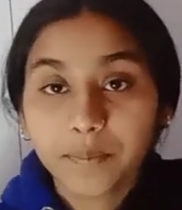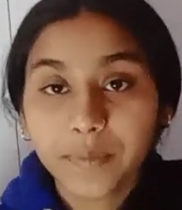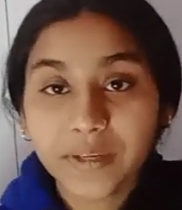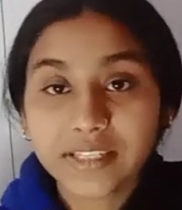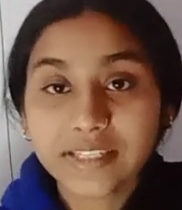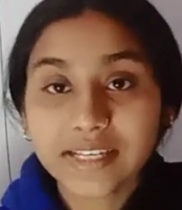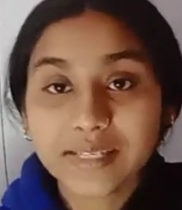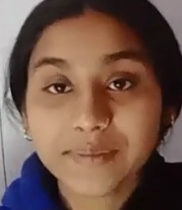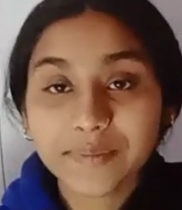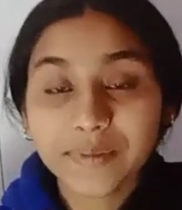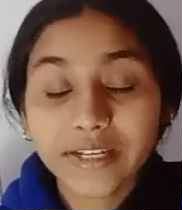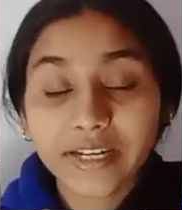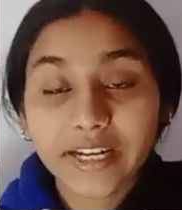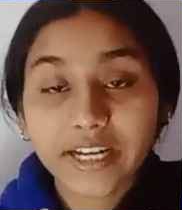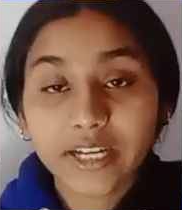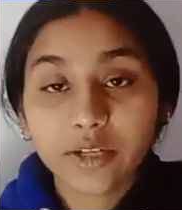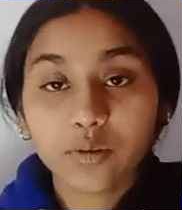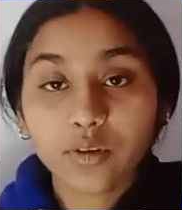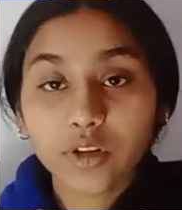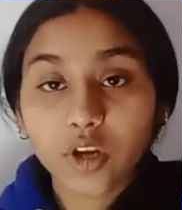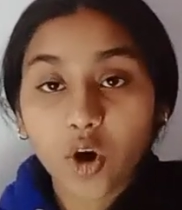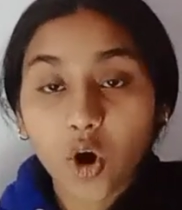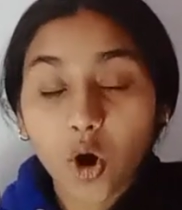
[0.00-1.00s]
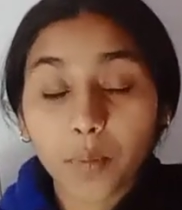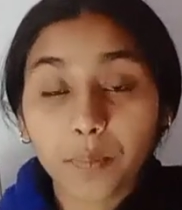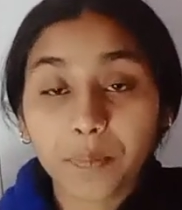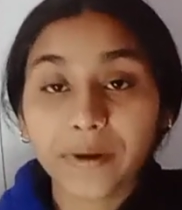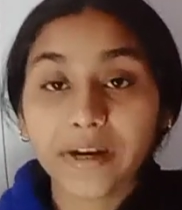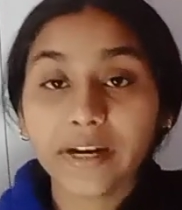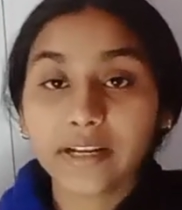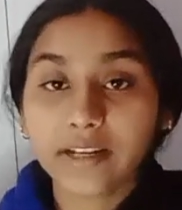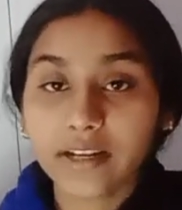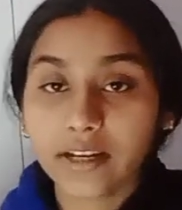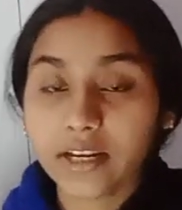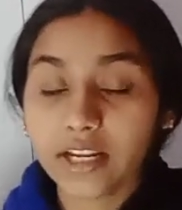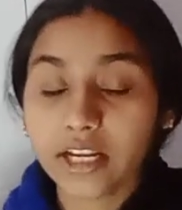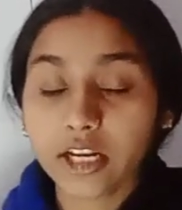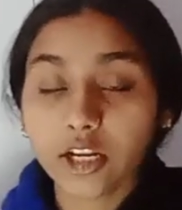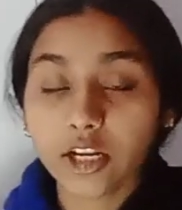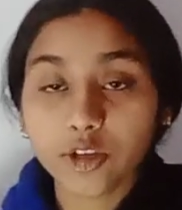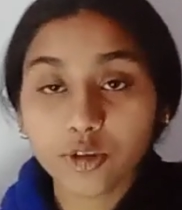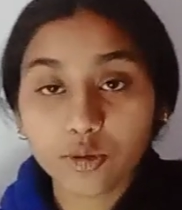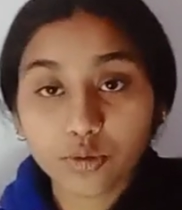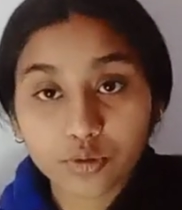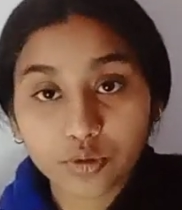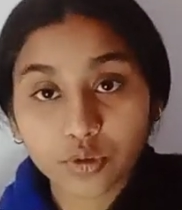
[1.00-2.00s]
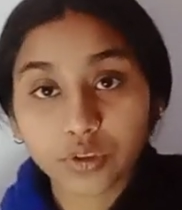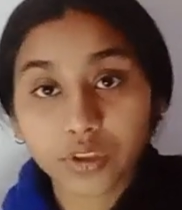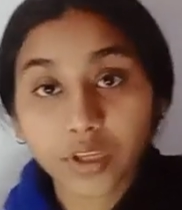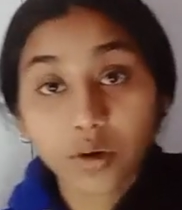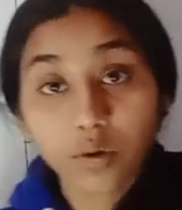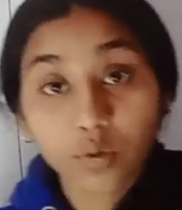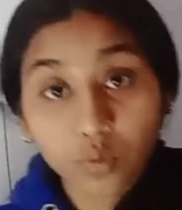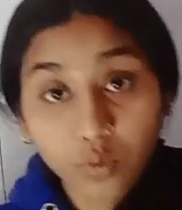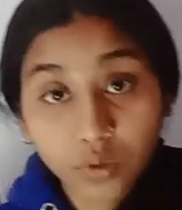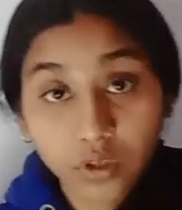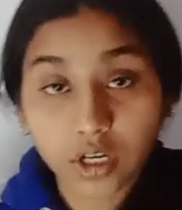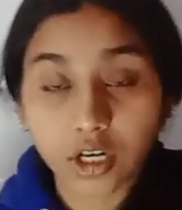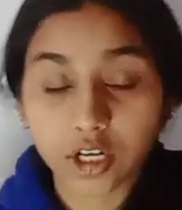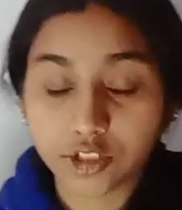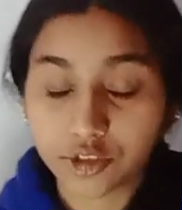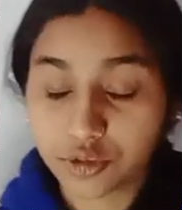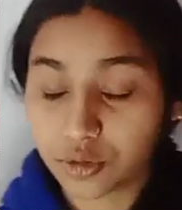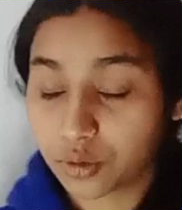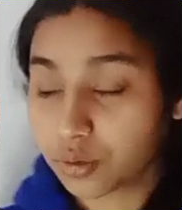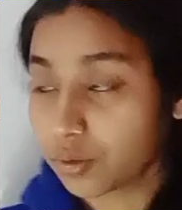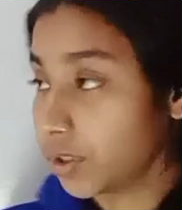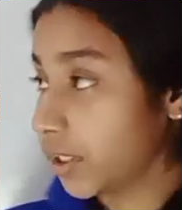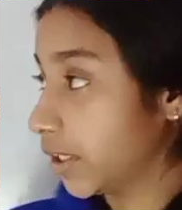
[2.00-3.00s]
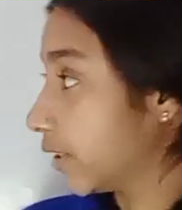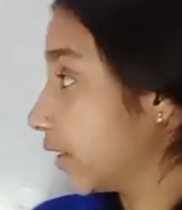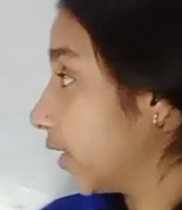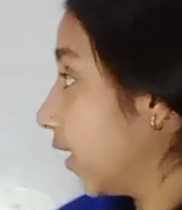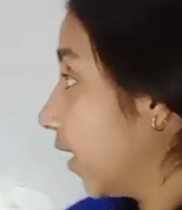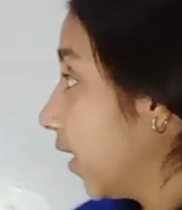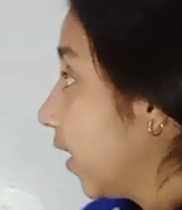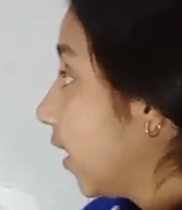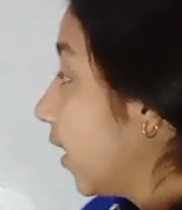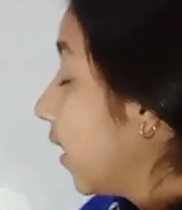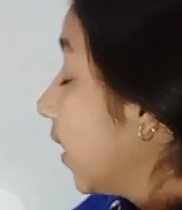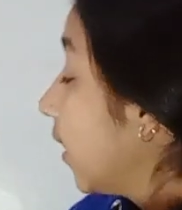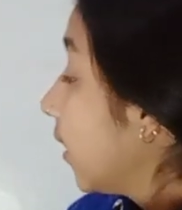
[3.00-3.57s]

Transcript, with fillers: बिजनेस में डे टू डे ऑपरेट करने के लिए यूज़ होते हैं उन खर्चों को लिखते हैं